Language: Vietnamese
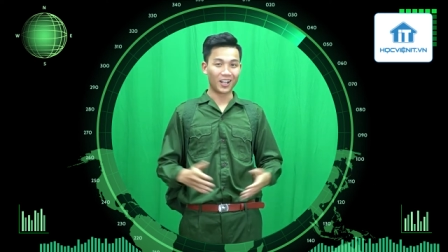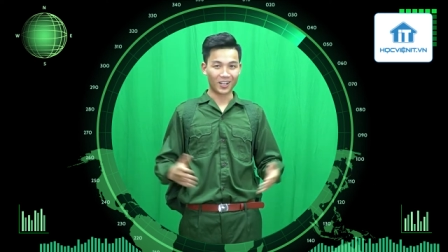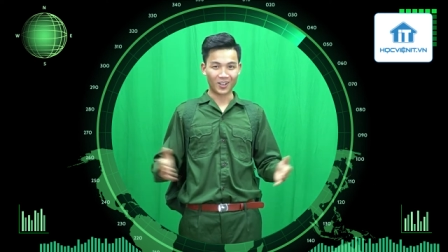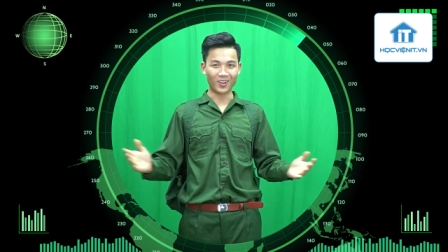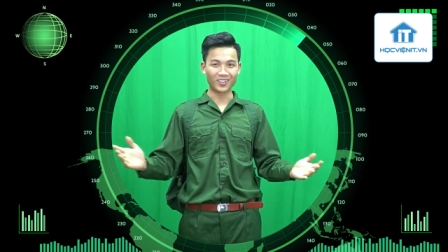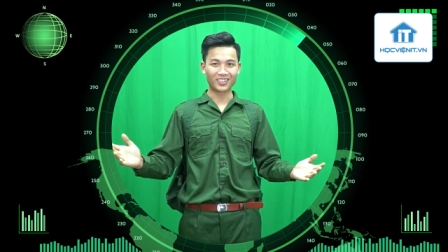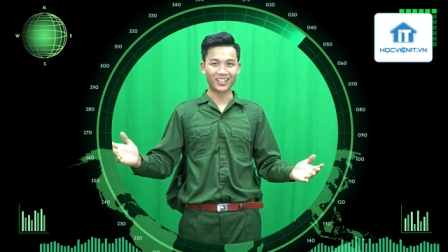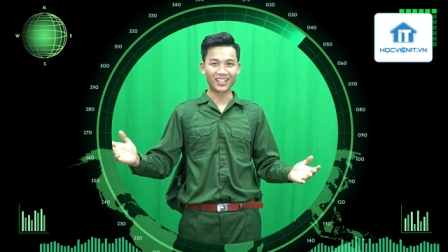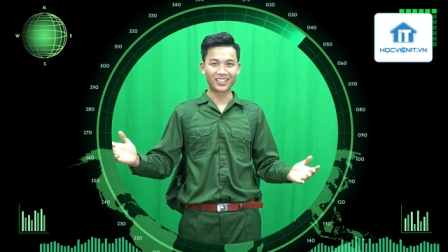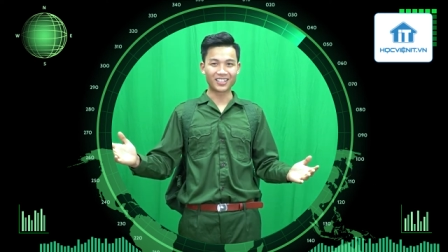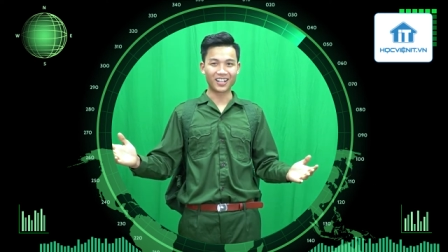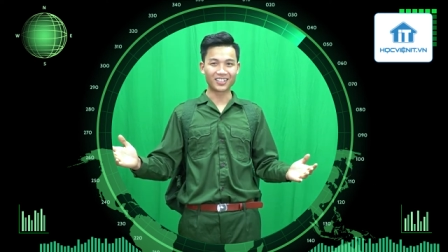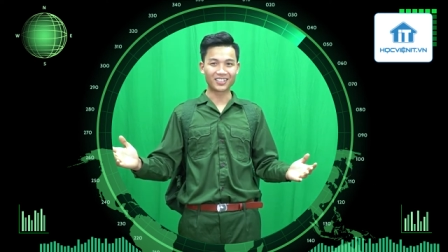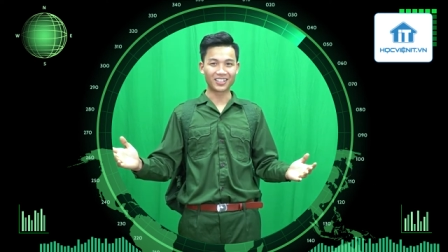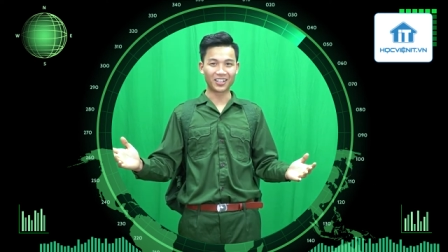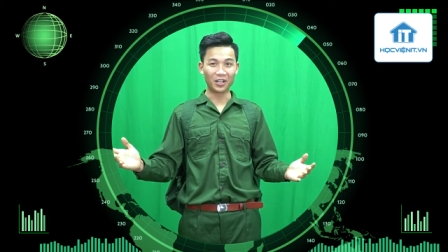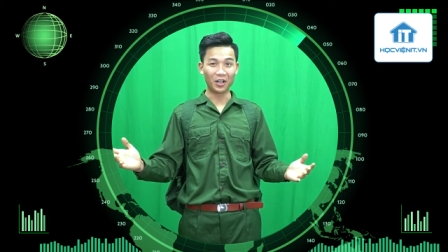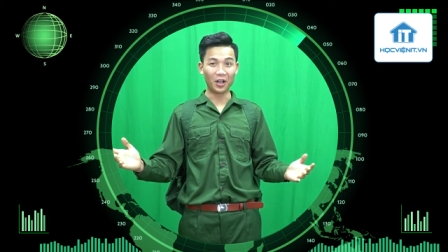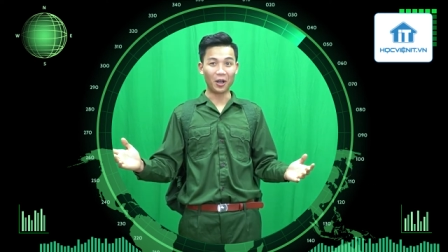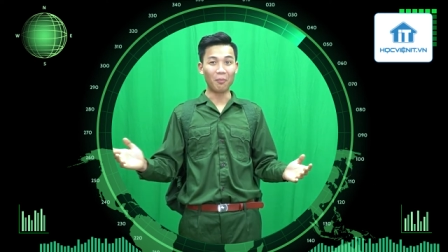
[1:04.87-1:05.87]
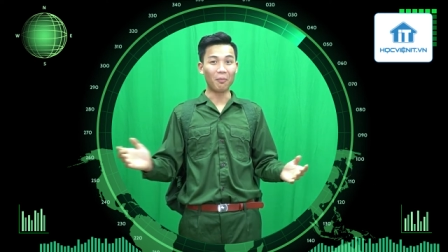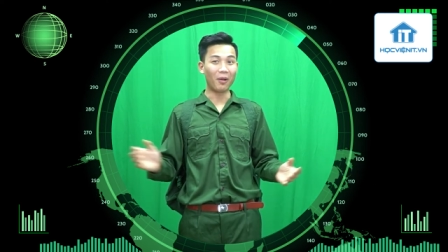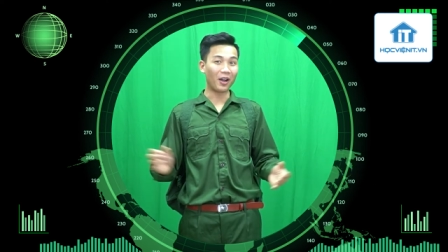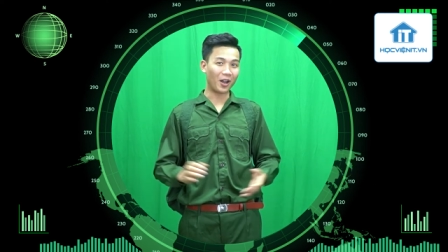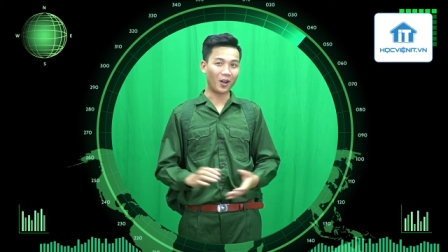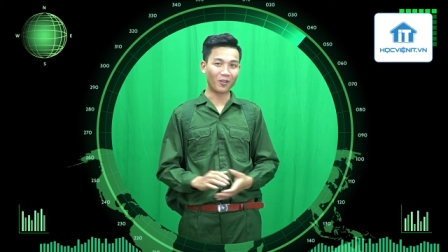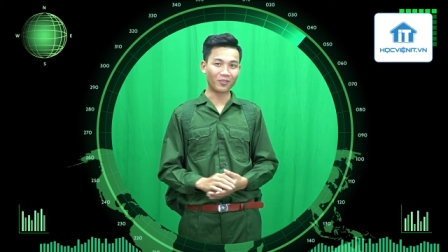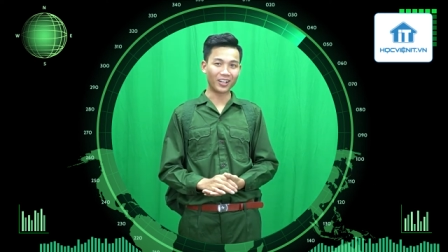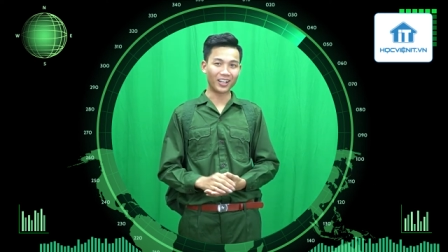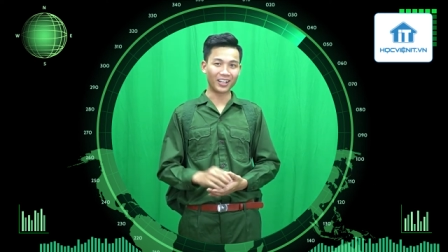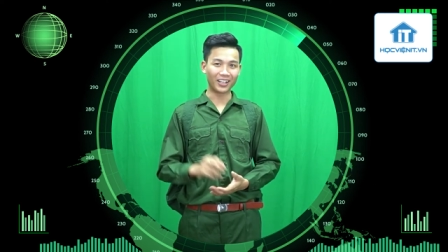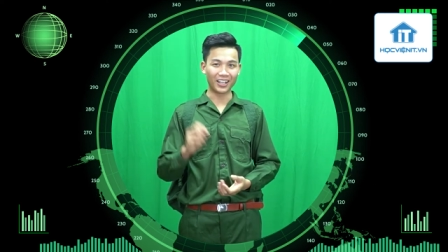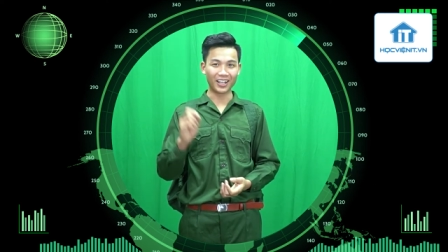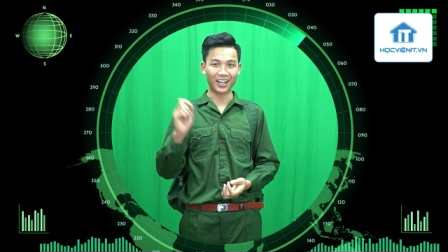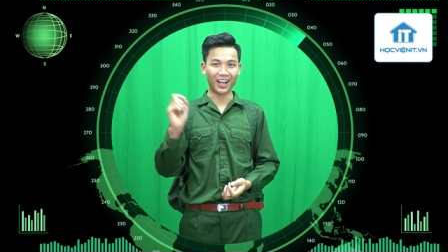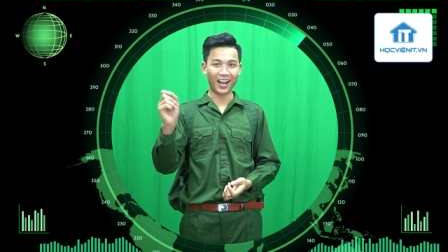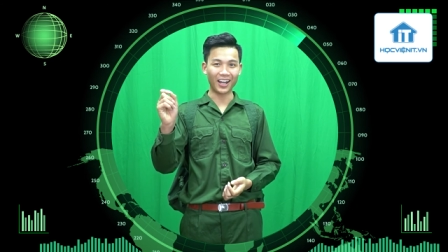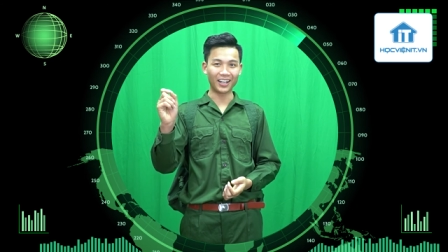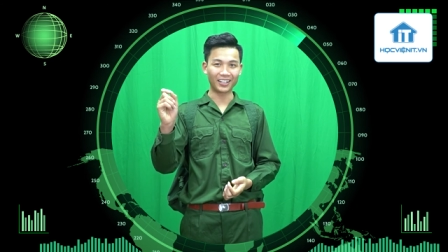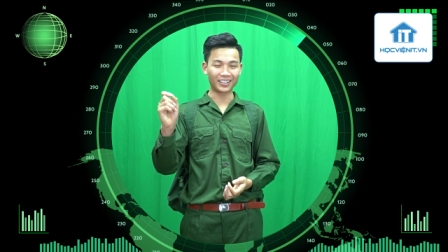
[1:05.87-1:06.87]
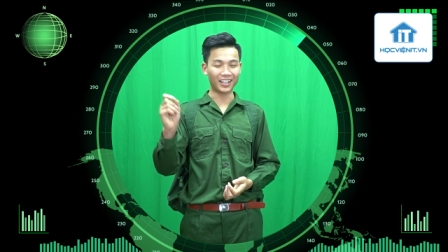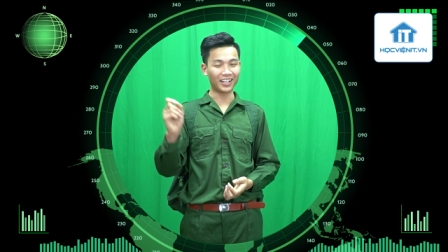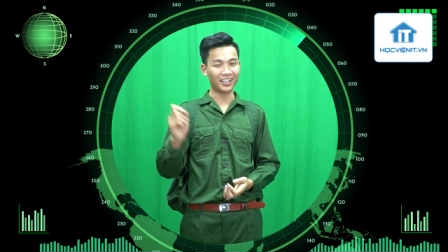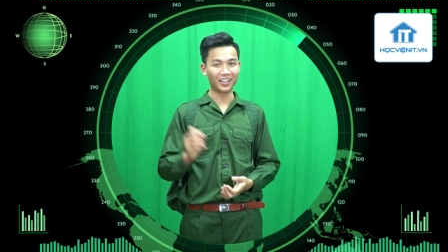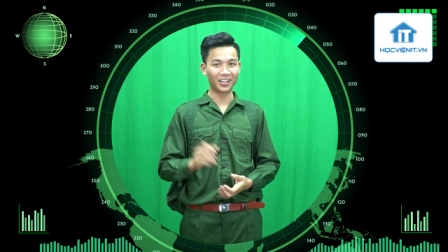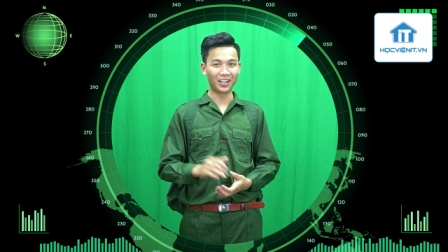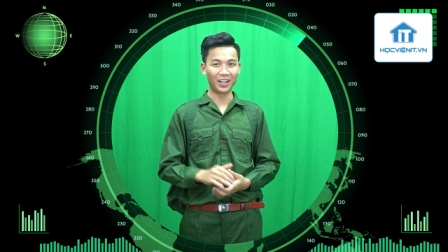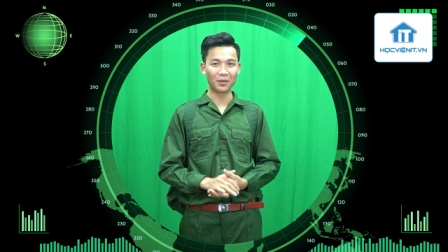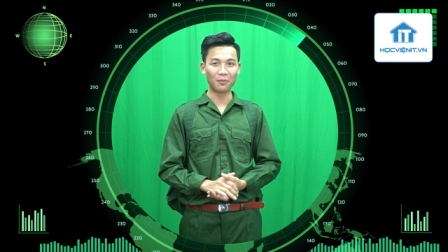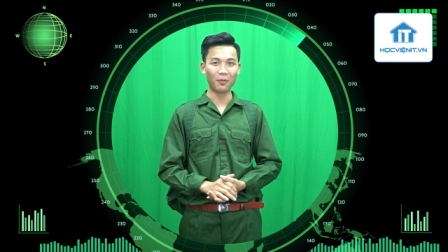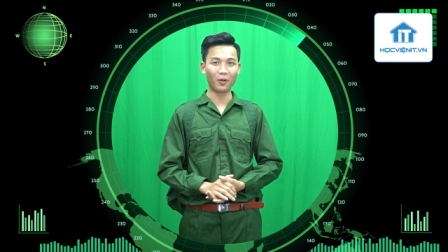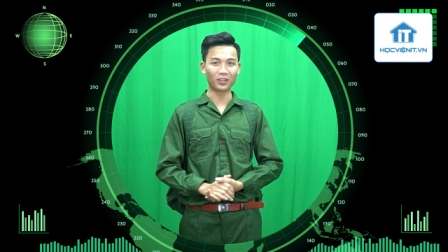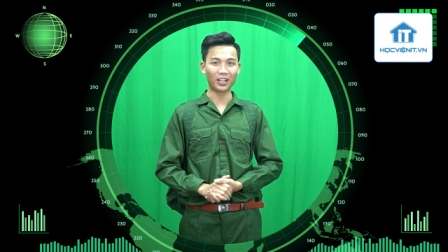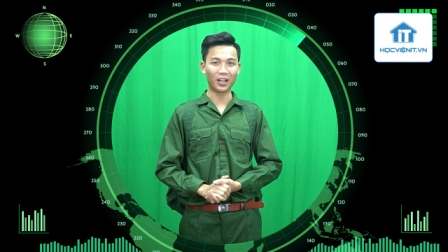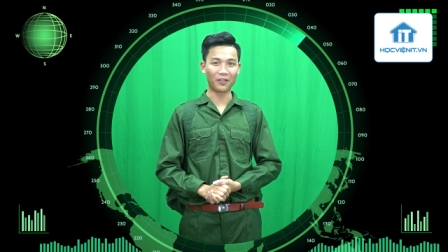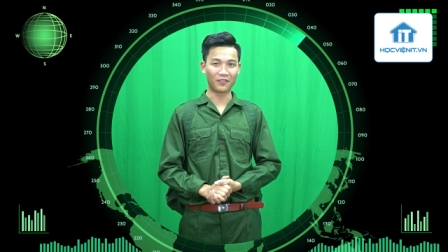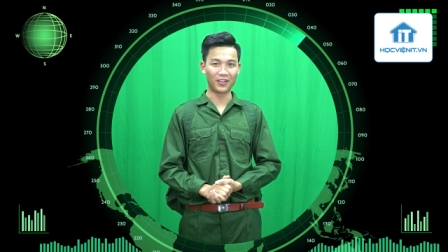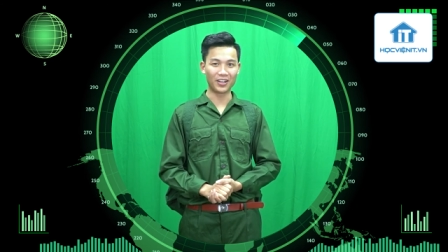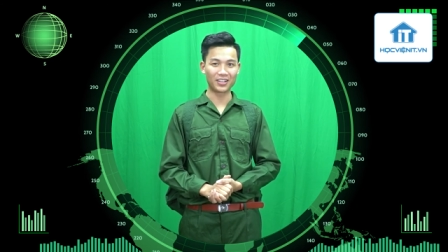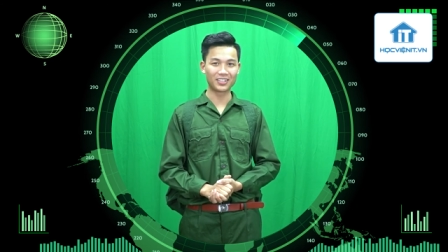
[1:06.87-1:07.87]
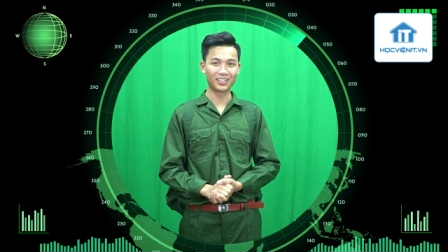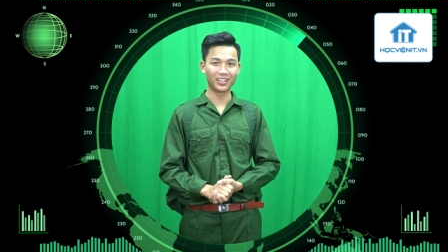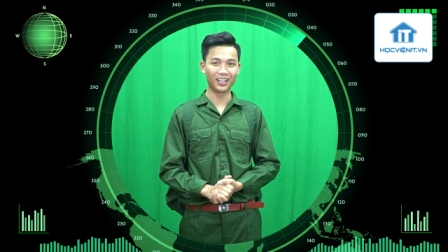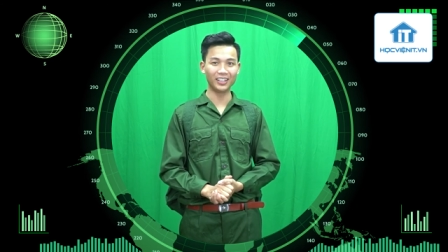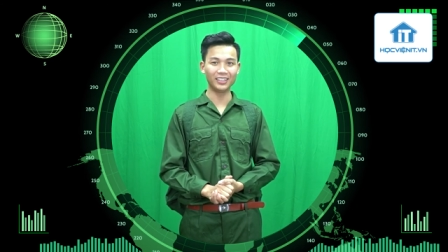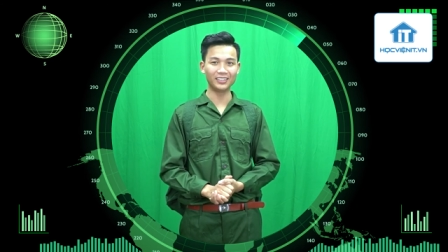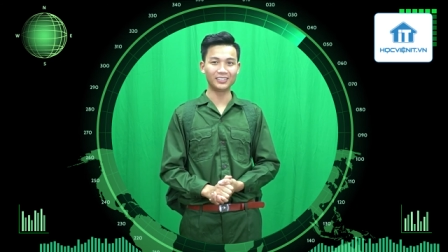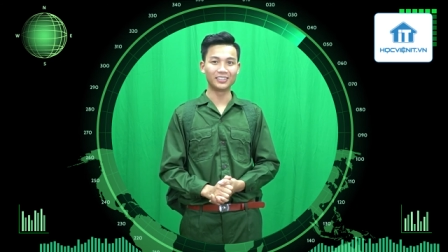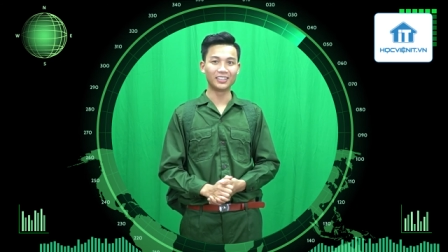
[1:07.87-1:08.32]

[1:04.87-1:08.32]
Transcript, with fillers: Còn chần chờ gì nữa mà không đăng ký ngay tại đường link mô tả phía dưới.